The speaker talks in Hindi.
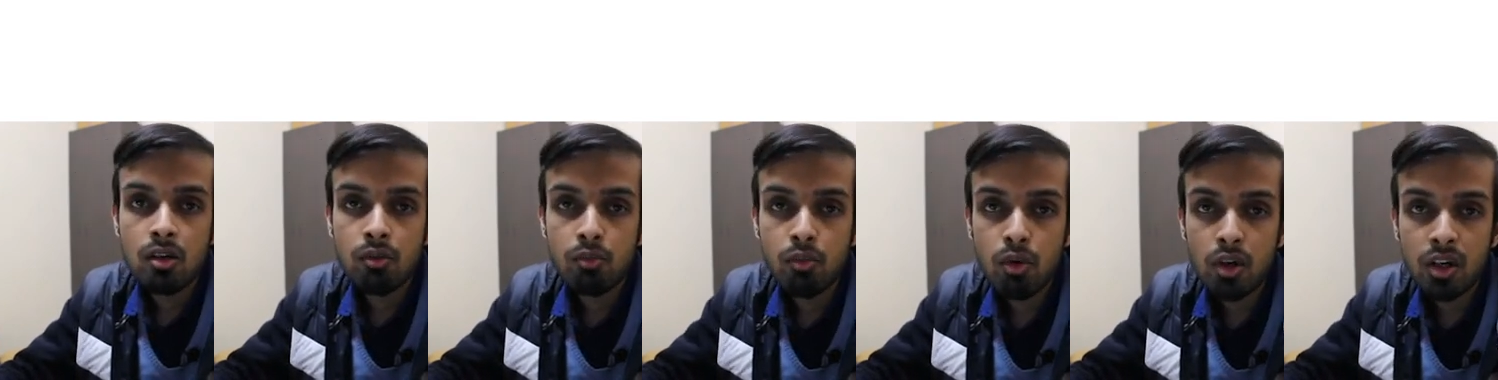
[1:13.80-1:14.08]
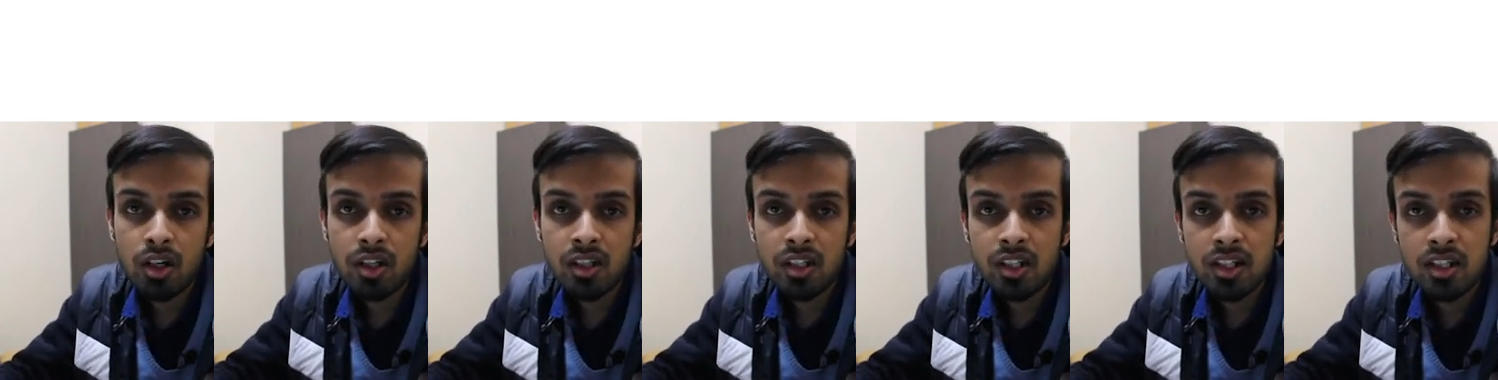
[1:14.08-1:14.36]

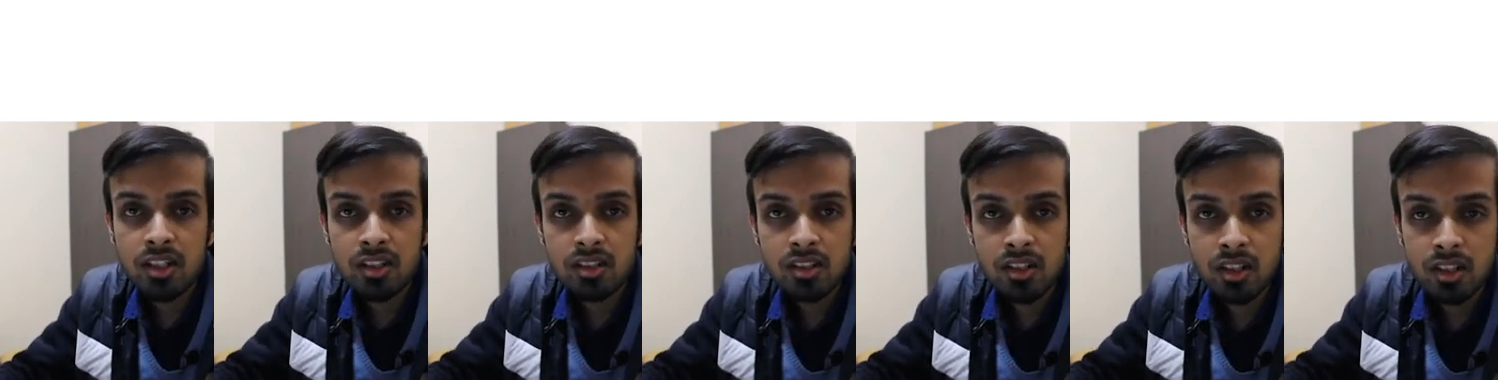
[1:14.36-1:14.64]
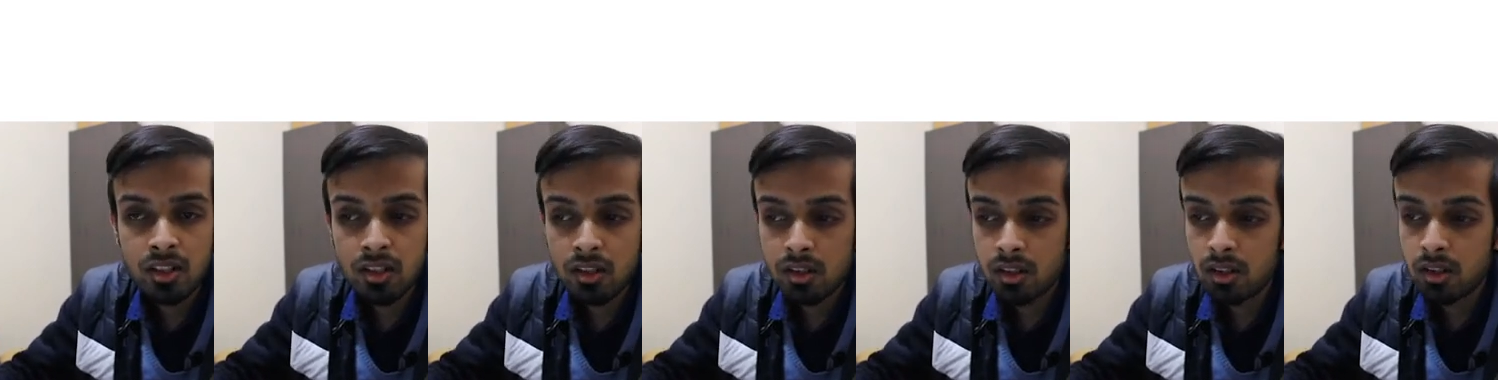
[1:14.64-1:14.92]
वॉलेट की
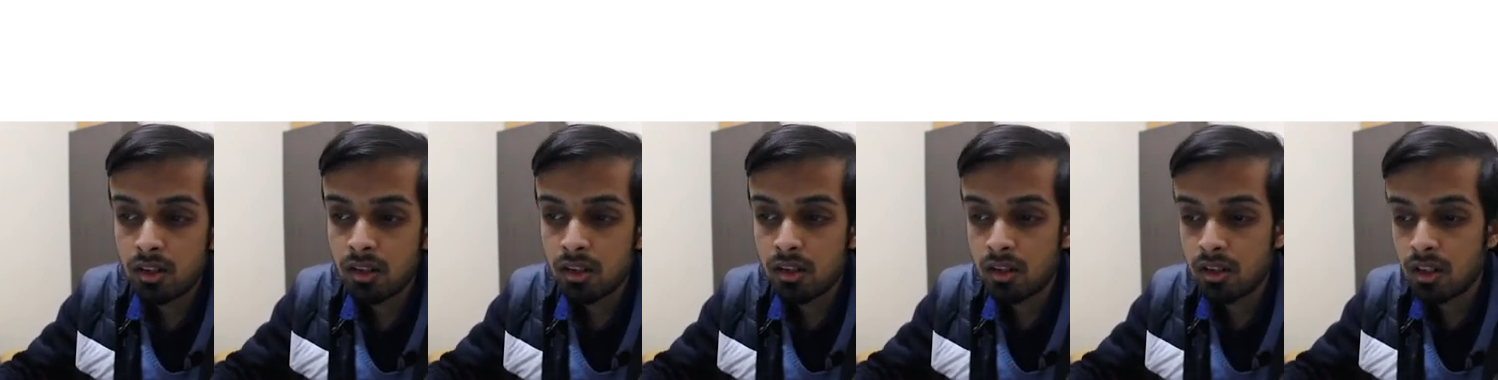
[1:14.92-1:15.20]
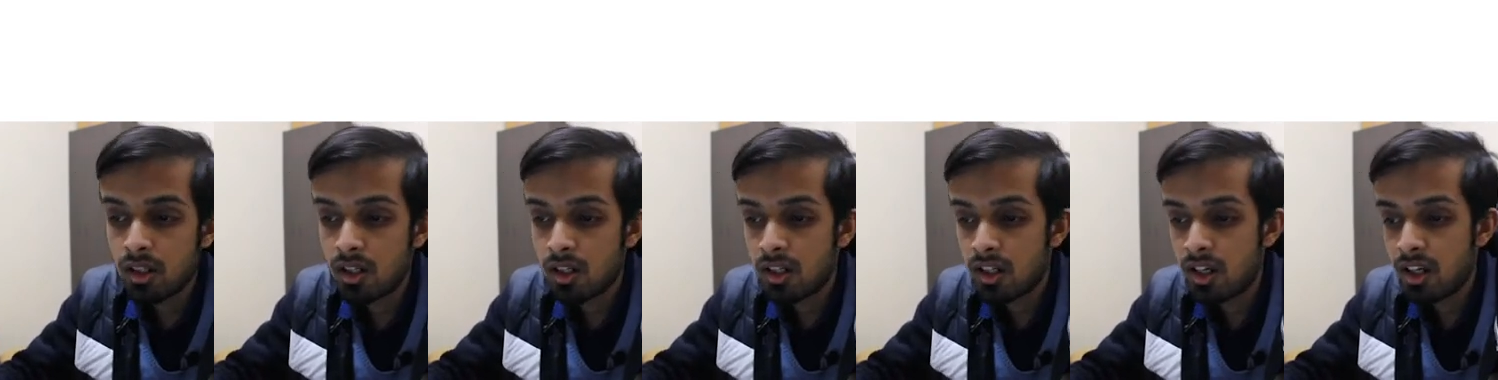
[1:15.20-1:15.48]
लिस्टिंग
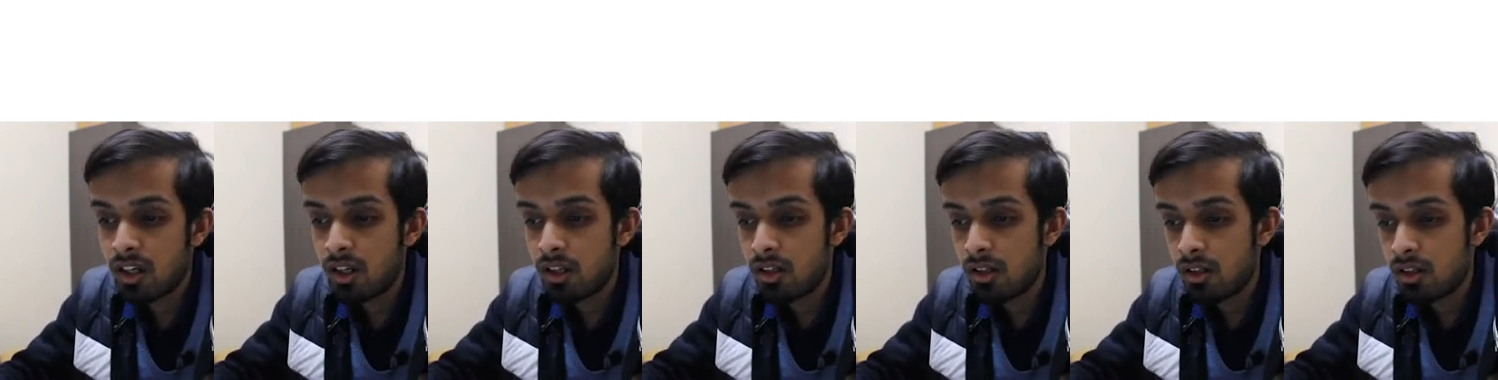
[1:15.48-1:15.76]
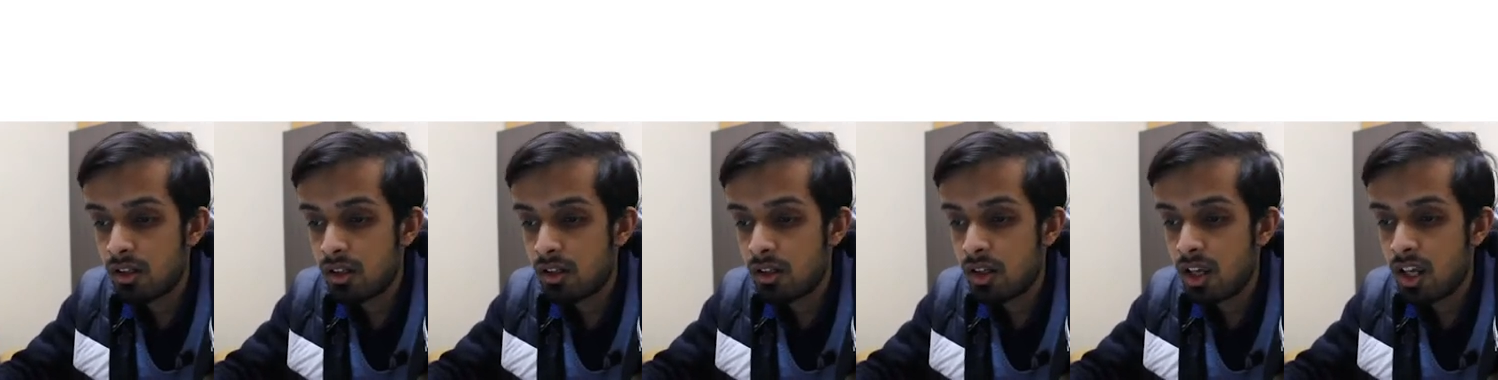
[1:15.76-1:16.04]
करके
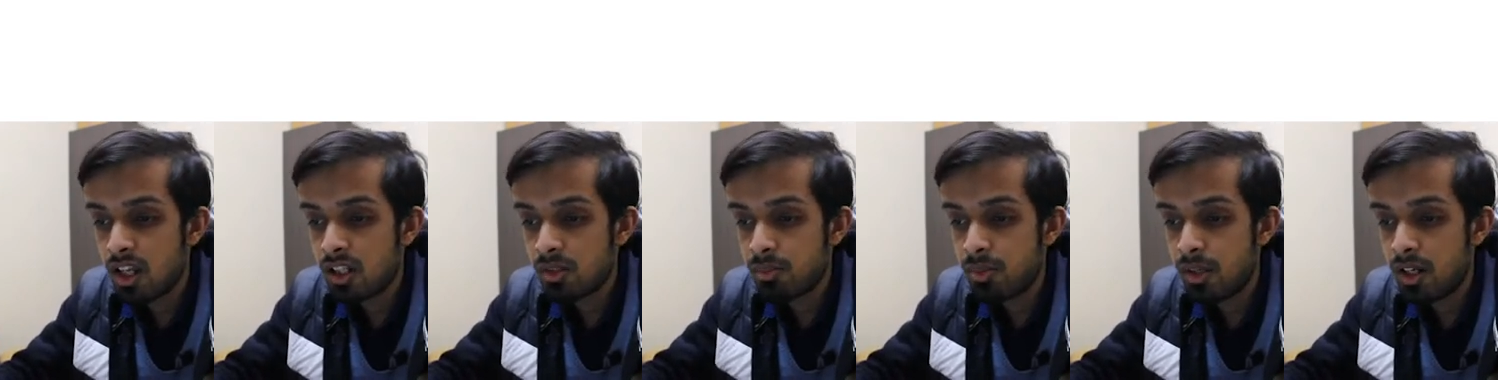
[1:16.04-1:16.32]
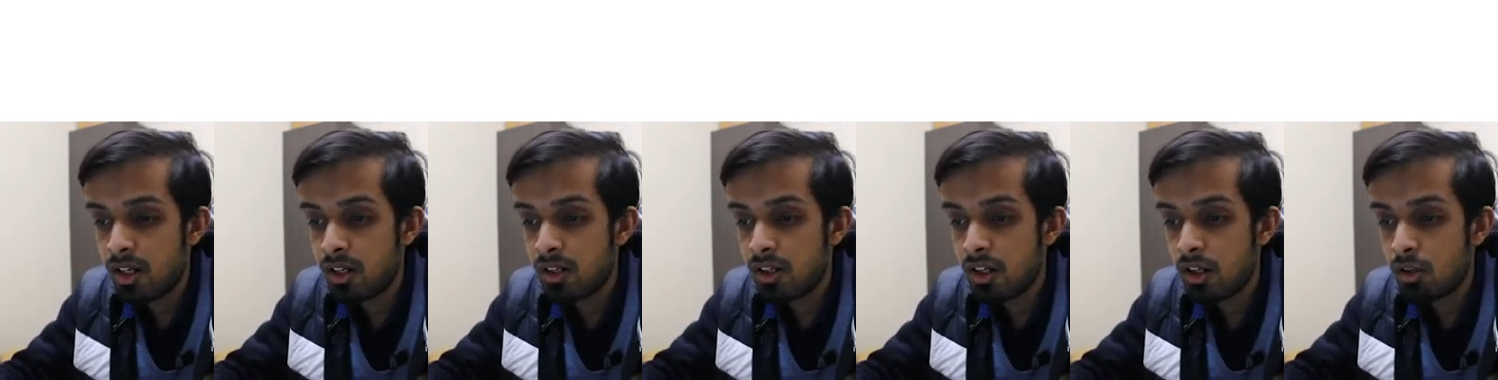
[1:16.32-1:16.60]

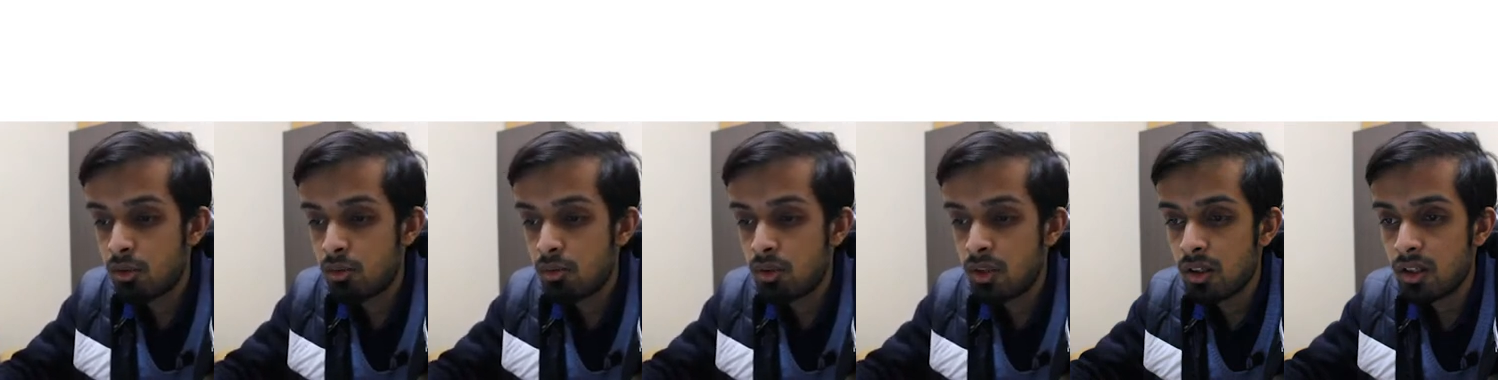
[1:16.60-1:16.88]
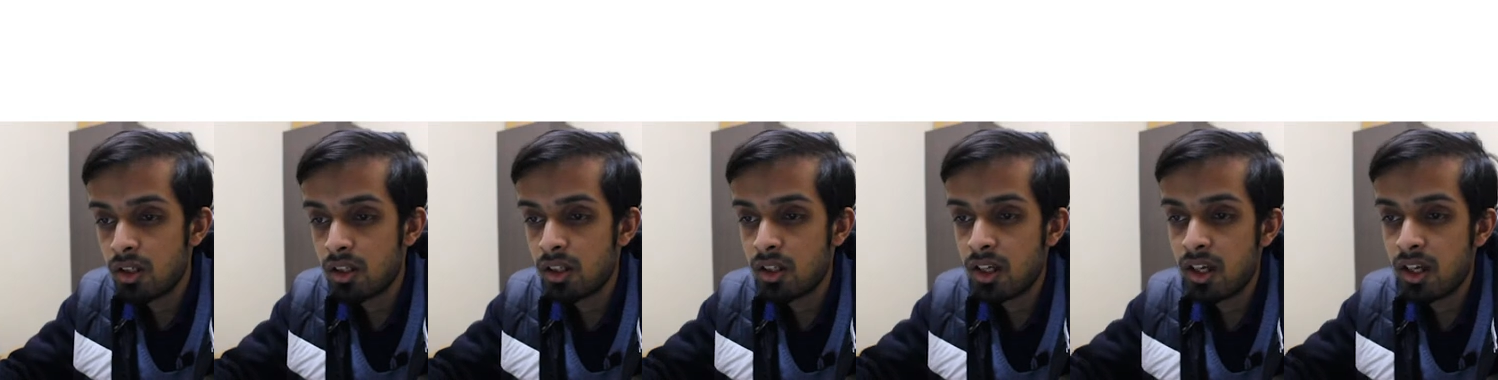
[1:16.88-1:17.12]
एक्सप्लेन करूँगा कि